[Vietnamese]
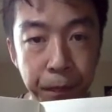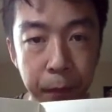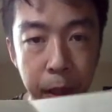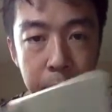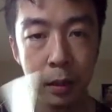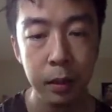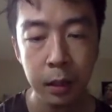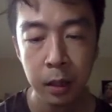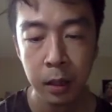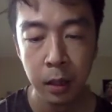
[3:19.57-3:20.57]
Đây.
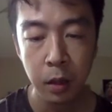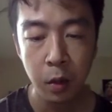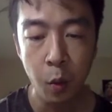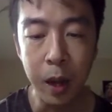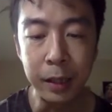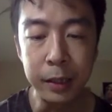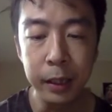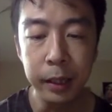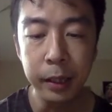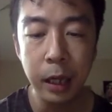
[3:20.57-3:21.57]
Quản
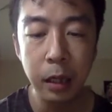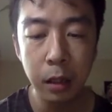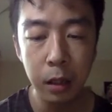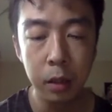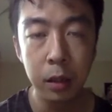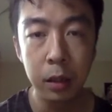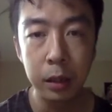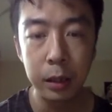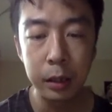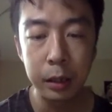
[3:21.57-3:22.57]
trị năng lượng,
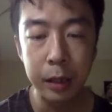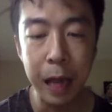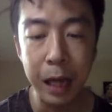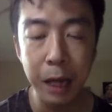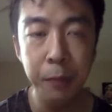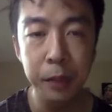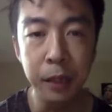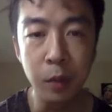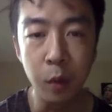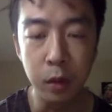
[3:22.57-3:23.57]
tái lập
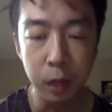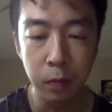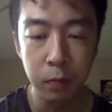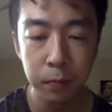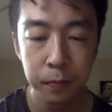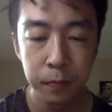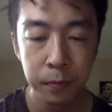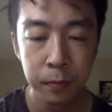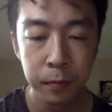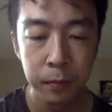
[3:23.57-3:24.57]
trình cuộc sống.
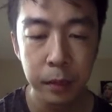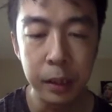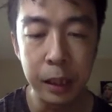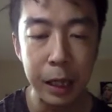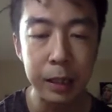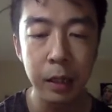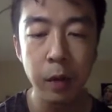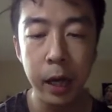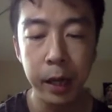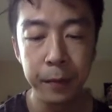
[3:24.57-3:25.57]
đây chính là cái tiêu
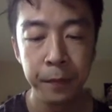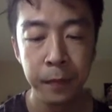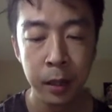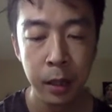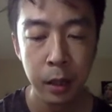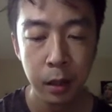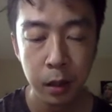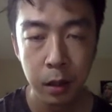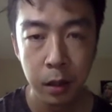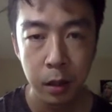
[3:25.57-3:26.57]
đề
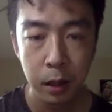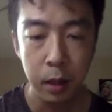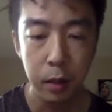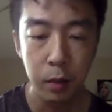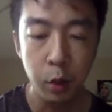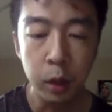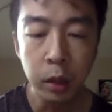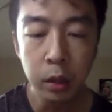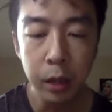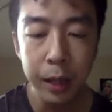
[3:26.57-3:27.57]
À, thuật
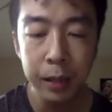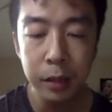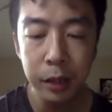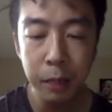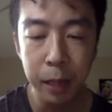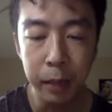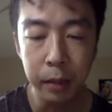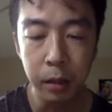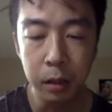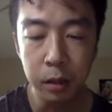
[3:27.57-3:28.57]
ngữ 24 trên 7
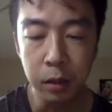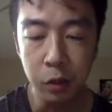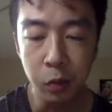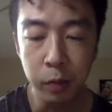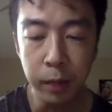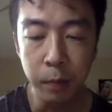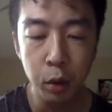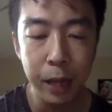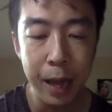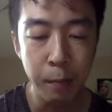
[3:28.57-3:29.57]
được sử dụng để mô
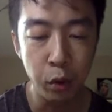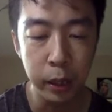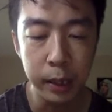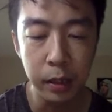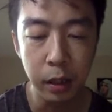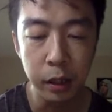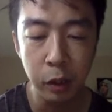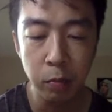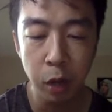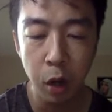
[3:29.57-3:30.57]
tả một thế giới
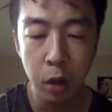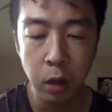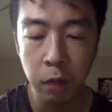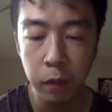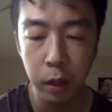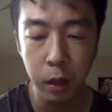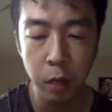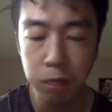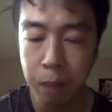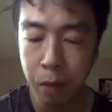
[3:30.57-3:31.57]
trong đó công việc
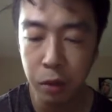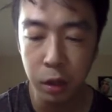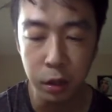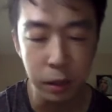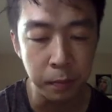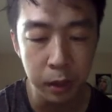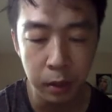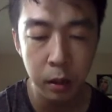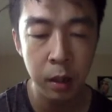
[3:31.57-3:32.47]
không bao giờ chấm dứt